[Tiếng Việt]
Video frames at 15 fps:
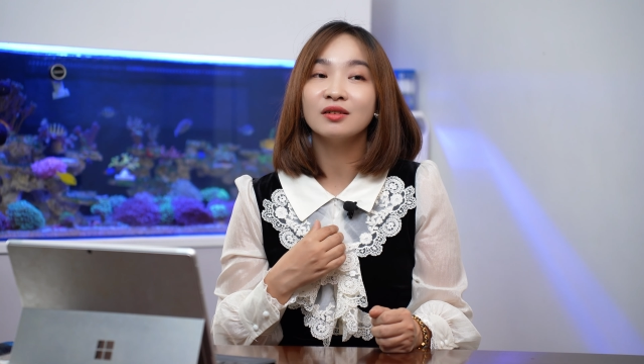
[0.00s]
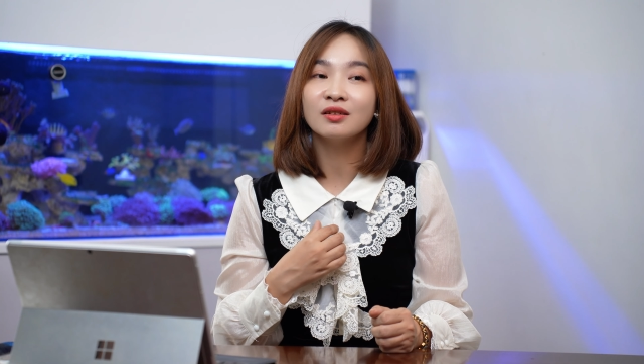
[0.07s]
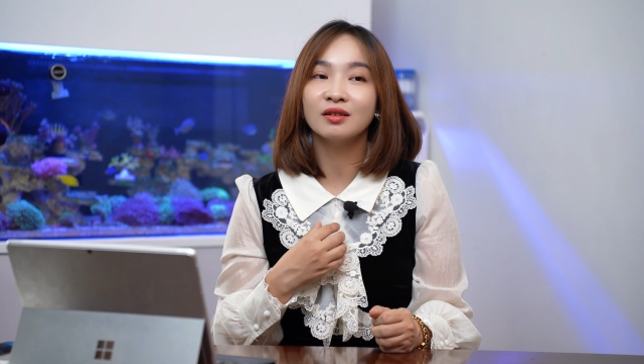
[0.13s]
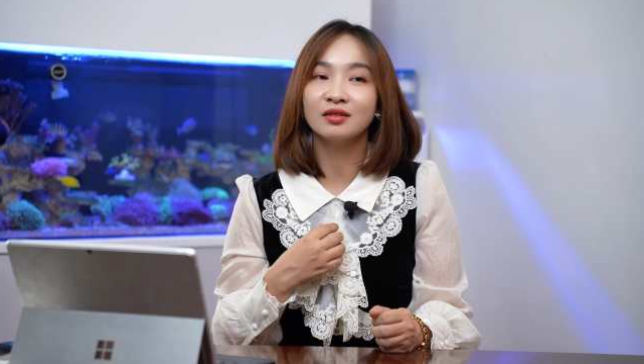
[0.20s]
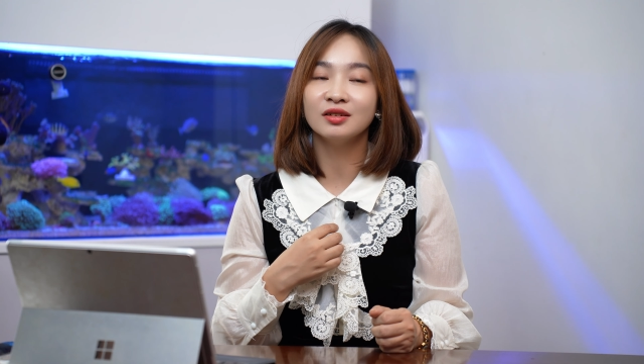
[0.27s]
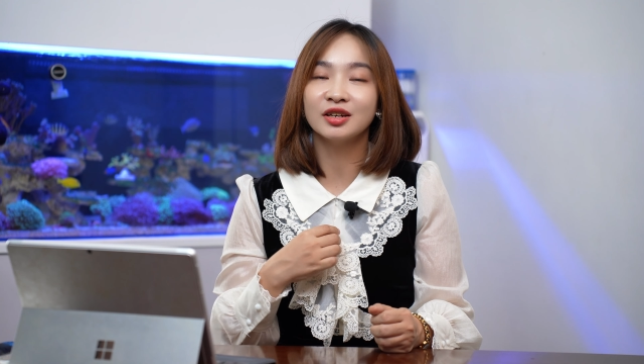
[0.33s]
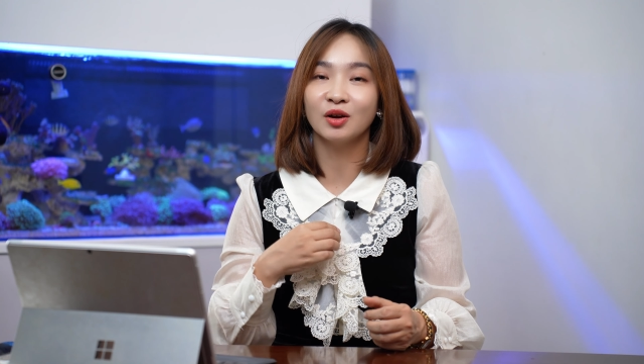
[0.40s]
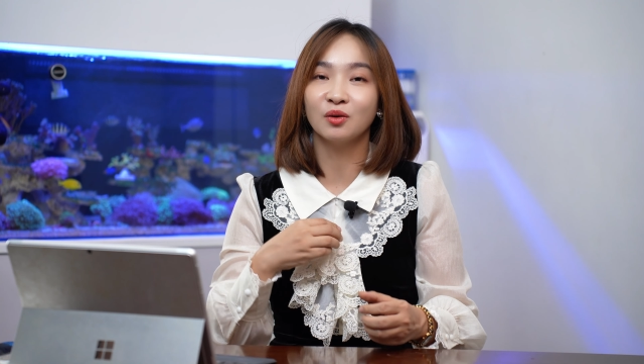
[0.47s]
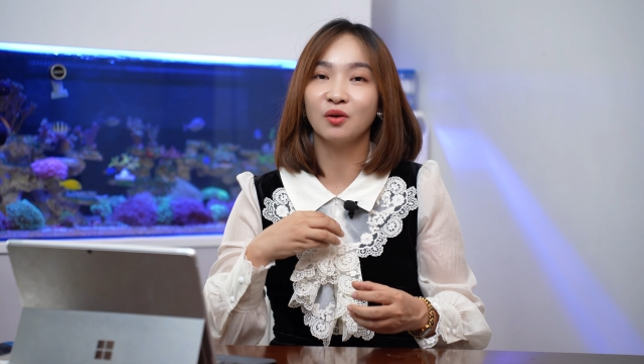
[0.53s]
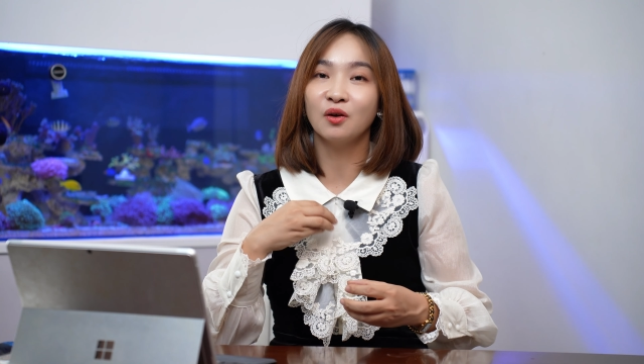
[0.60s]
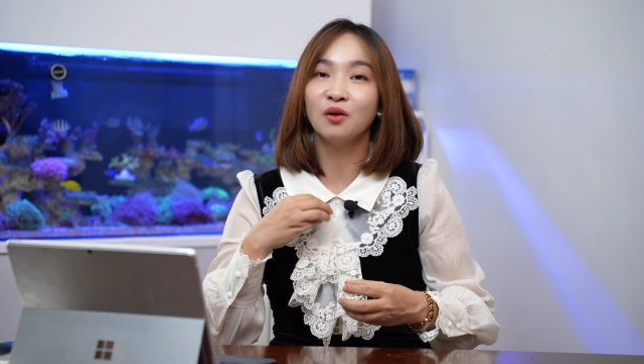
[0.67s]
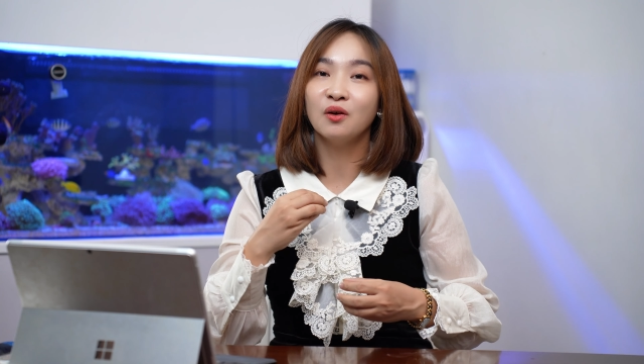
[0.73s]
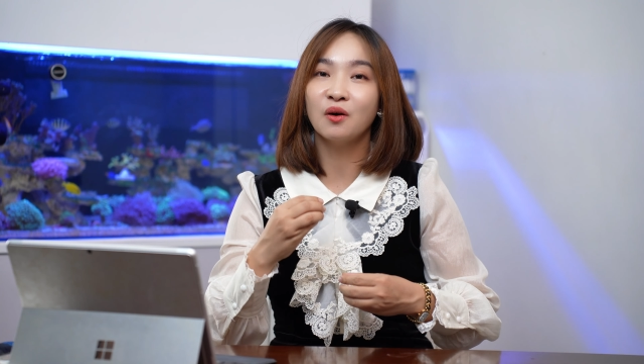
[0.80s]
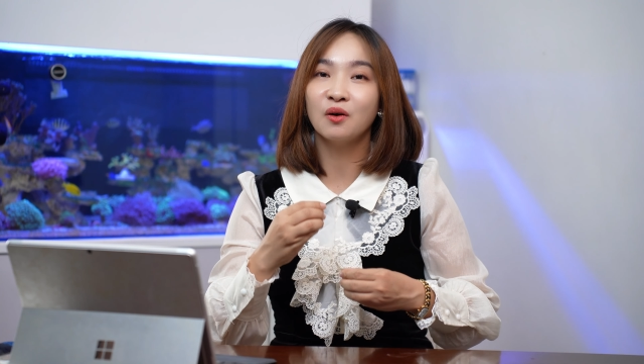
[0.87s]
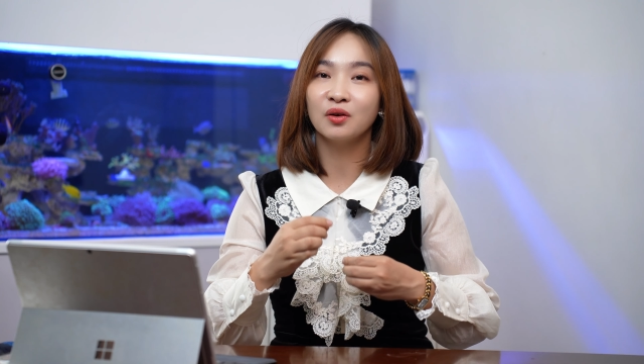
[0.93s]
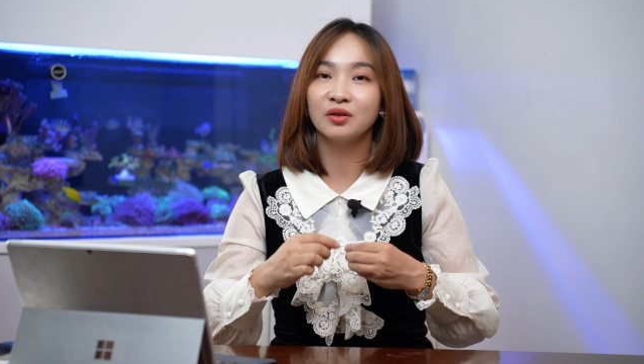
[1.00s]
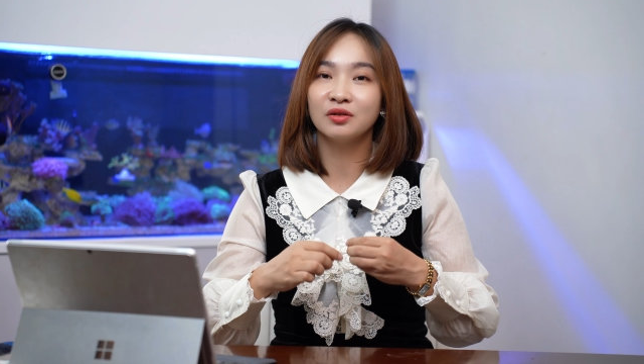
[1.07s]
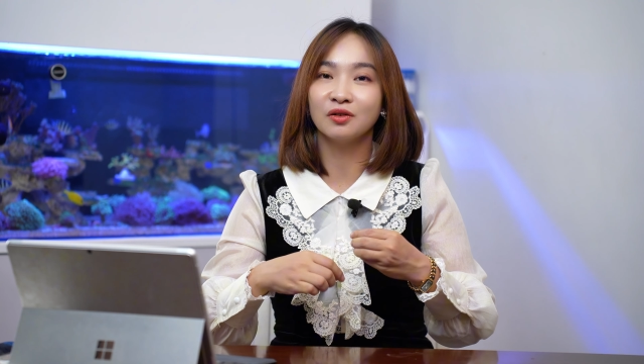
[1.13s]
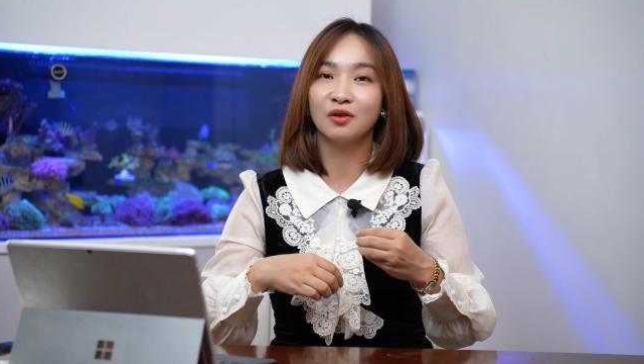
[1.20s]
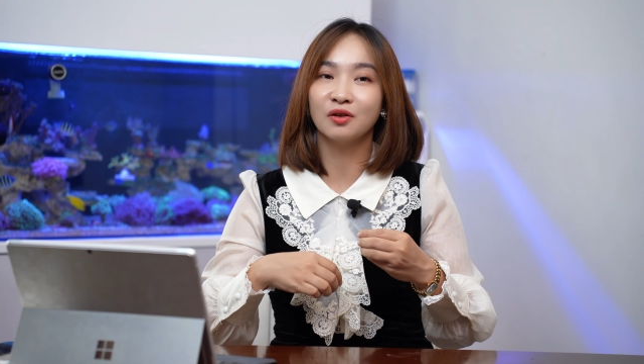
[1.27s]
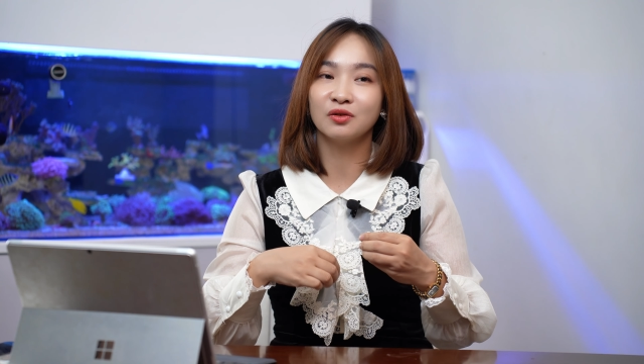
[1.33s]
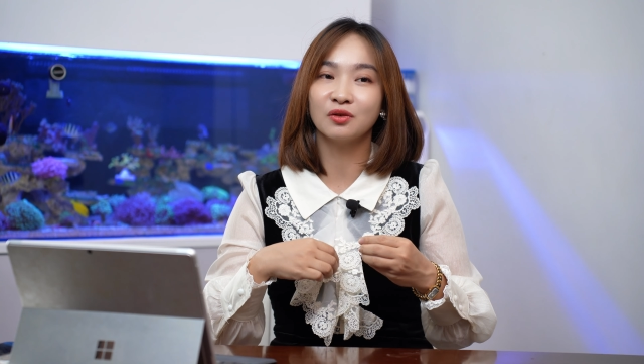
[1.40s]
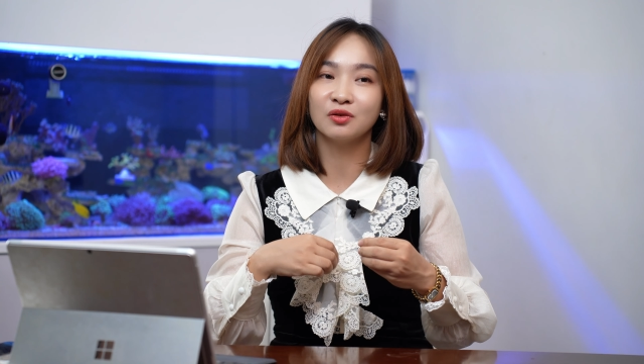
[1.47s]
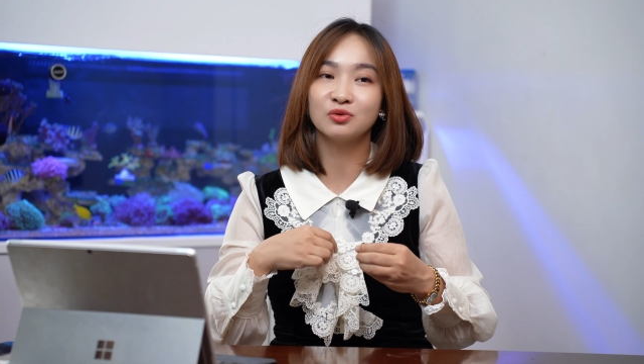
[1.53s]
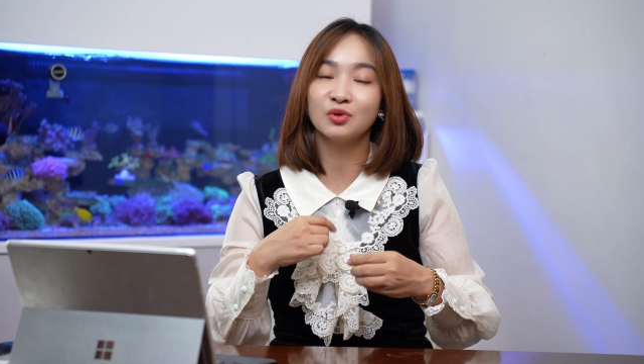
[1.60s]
như kiểu nó lôi nó nó